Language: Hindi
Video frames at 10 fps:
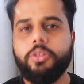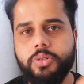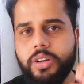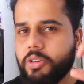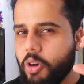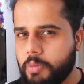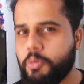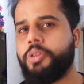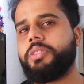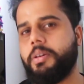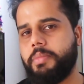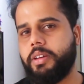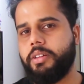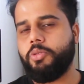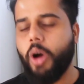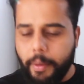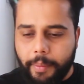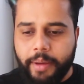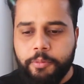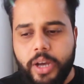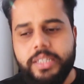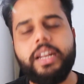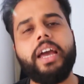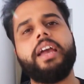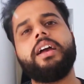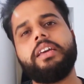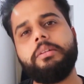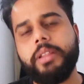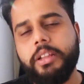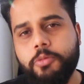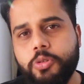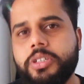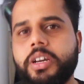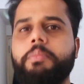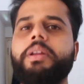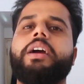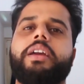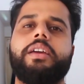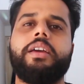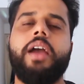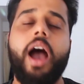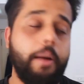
तो उसका टॉर्क बहुत कम है तो आपको ऐसे लगेगा कि मतलब कुछ कमी लगेगी